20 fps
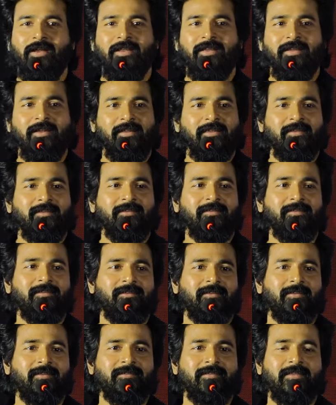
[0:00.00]
அடிக்கடி
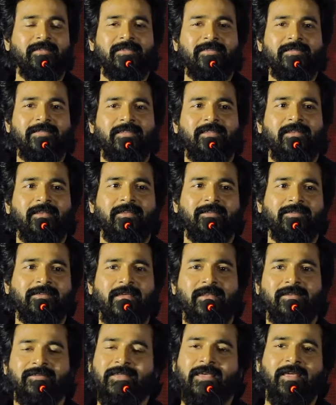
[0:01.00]
சந்தித்ததில்லை
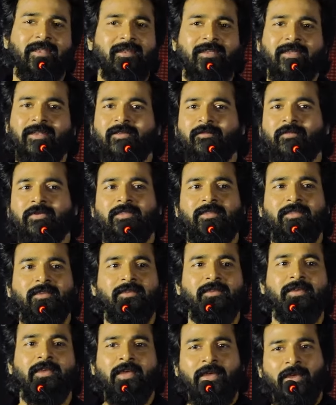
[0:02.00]
சார் சாருக்கு என்னை பற்றி
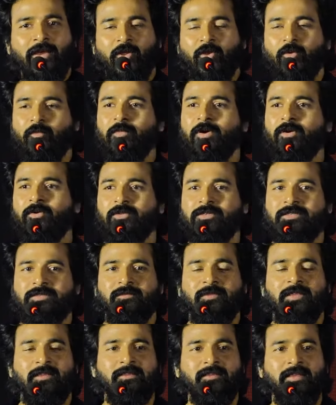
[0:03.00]
ரொம்ப
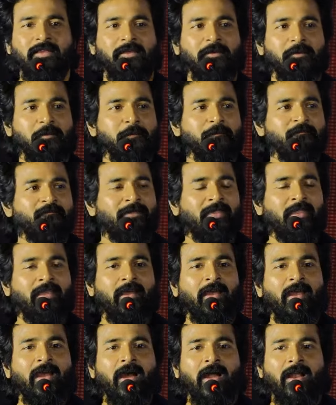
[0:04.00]
கொஞ்சம்தான் தெரியும்
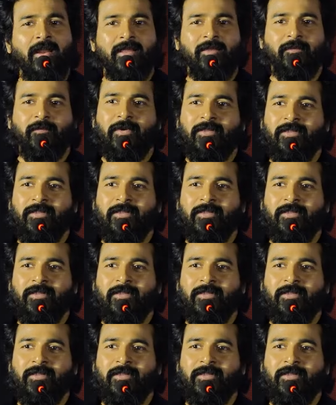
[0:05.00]
ஆனால் இப்போ